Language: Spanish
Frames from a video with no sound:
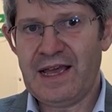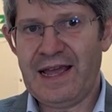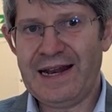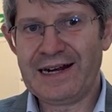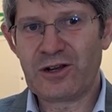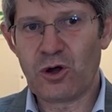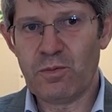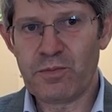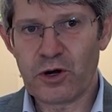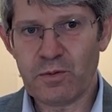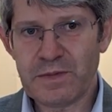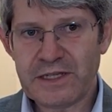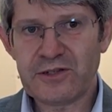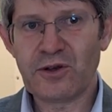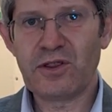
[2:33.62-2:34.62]
el
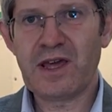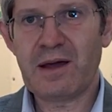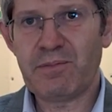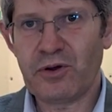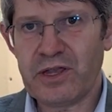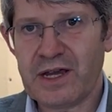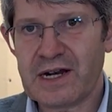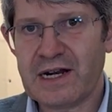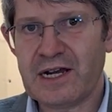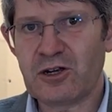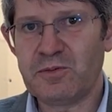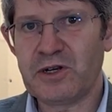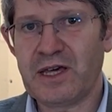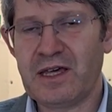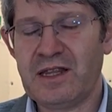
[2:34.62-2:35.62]
compromiso de apoyar a las
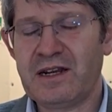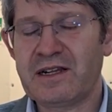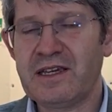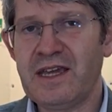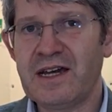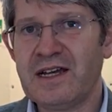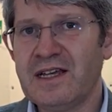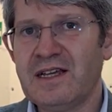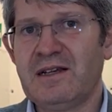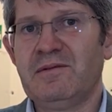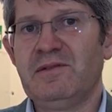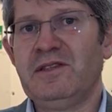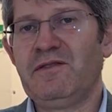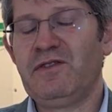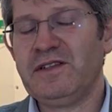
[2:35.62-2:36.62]
comunidades de energía,
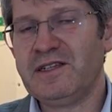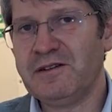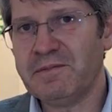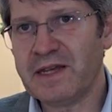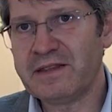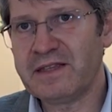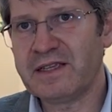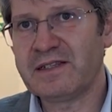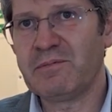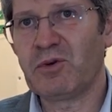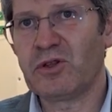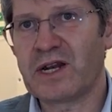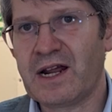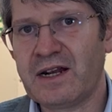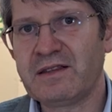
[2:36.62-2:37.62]
difícilmente se
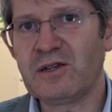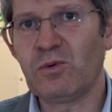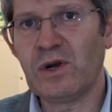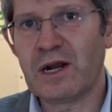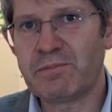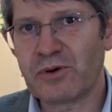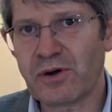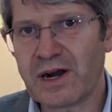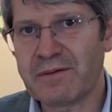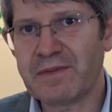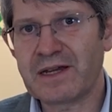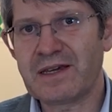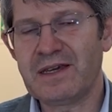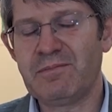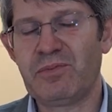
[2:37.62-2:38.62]
podrán articular
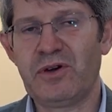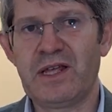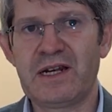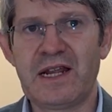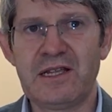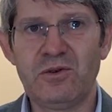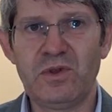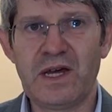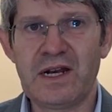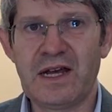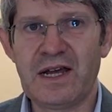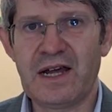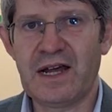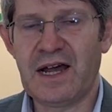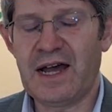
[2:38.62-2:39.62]
programas que puedan ayudar
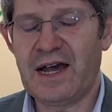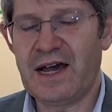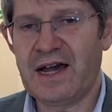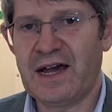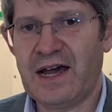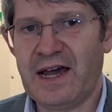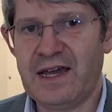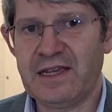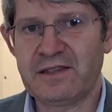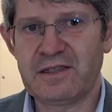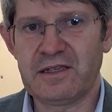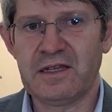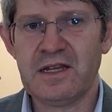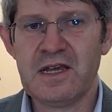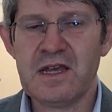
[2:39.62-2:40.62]
a,
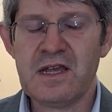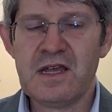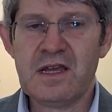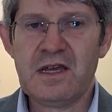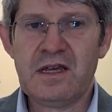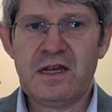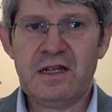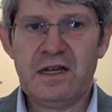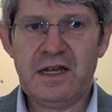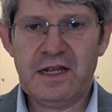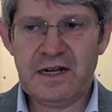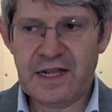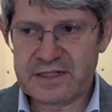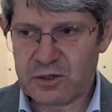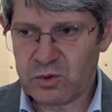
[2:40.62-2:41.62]
este.
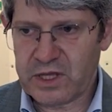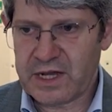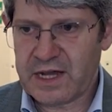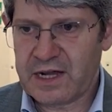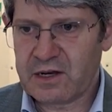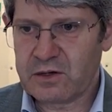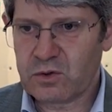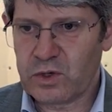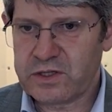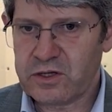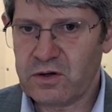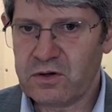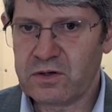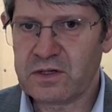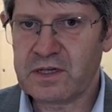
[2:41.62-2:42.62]
La segunda
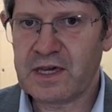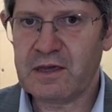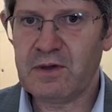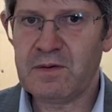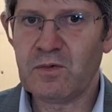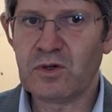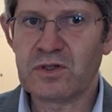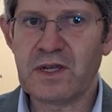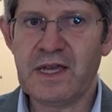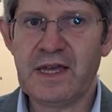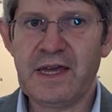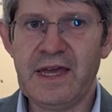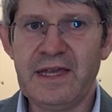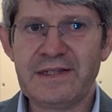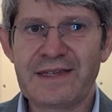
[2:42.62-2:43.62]
cuestión que vimos
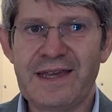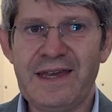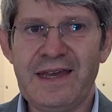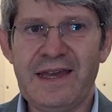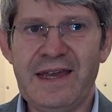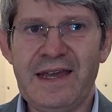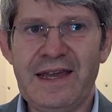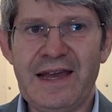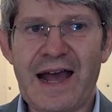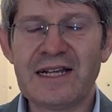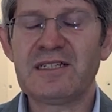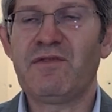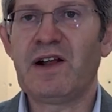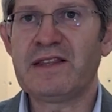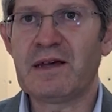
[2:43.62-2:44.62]
eh, es que eh,
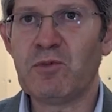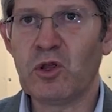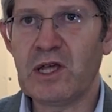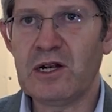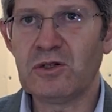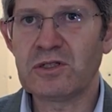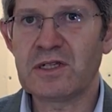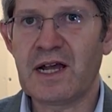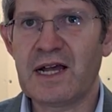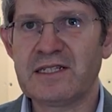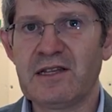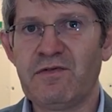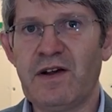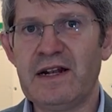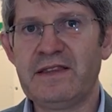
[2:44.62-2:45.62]
hace falta modelos,
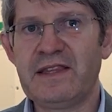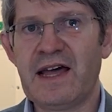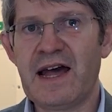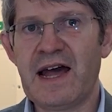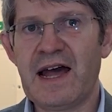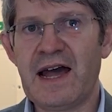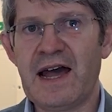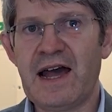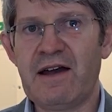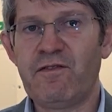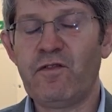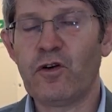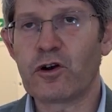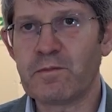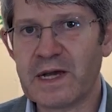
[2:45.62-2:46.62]
hace falta
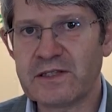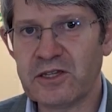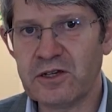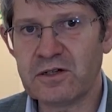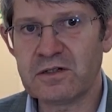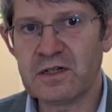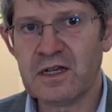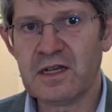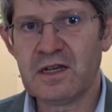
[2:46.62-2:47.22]
formación,